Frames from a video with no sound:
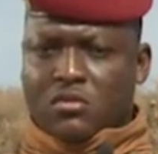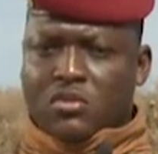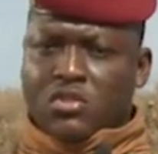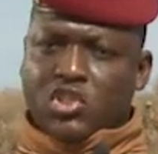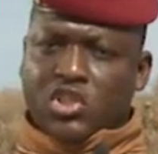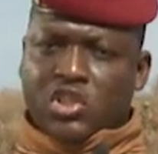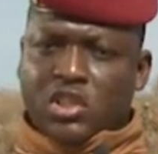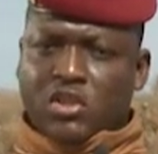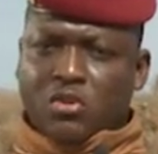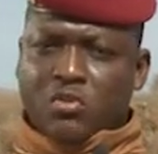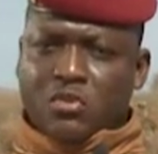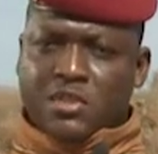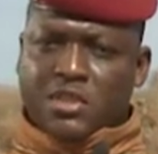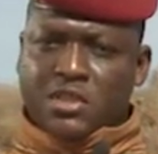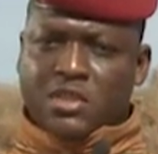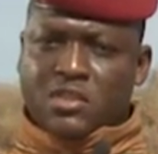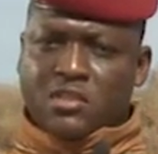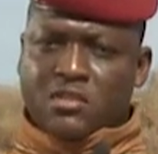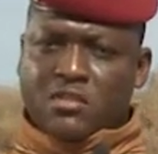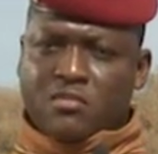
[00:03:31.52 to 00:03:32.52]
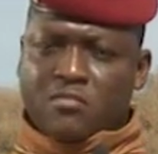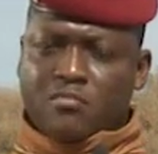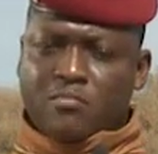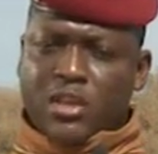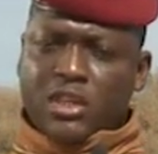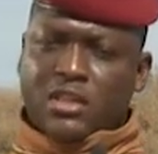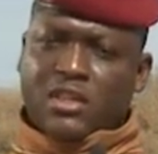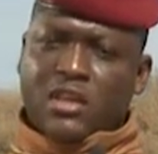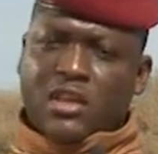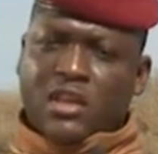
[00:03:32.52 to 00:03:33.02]
J'irai aussi
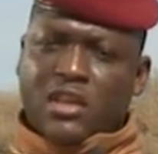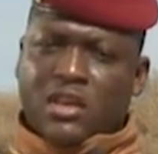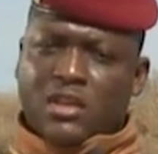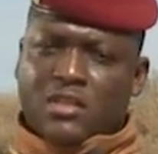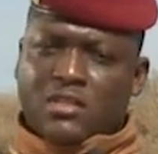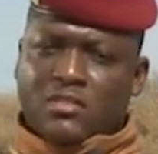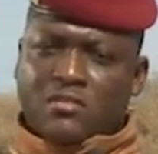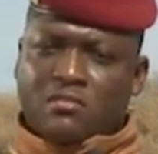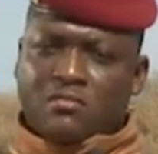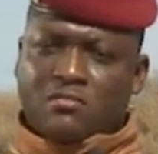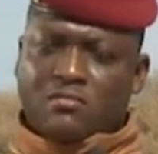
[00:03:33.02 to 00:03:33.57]
mettre en garde